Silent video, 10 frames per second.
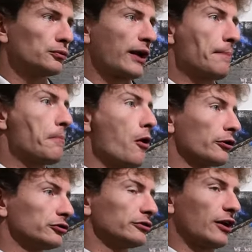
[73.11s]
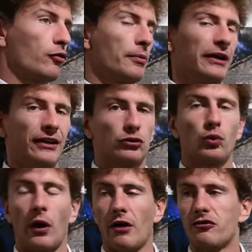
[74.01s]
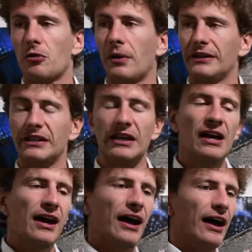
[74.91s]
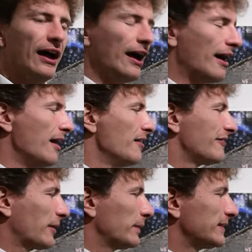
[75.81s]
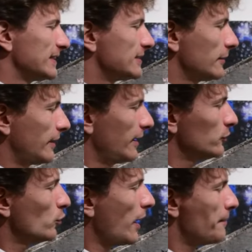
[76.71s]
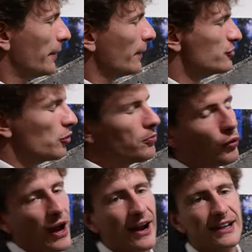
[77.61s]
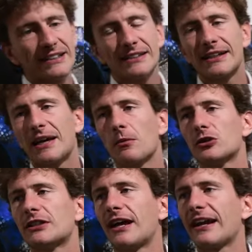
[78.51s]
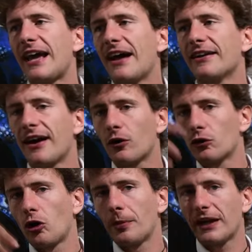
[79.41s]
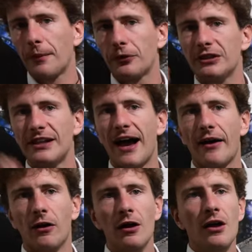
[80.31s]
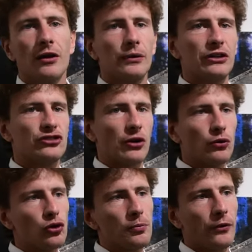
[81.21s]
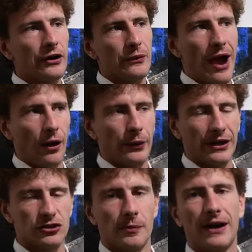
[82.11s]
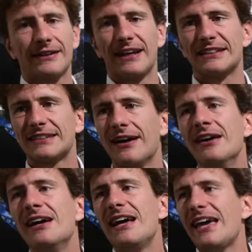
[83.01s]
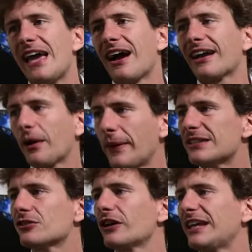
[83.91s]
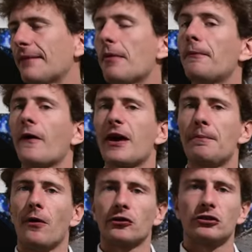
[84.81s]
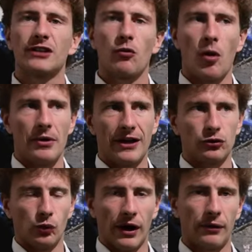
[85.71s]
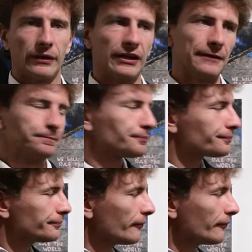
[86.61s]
rapporto tra l'uomo e la natura, una forma di eh, frequentazione della natura e poi qua c'è un murales che mostra Rihanna con un copricapo indiano, quindi c'è un lupo e un'aquila sopra la testa e anche questo richiama un po' il rapporto tra uomo e natura, quindi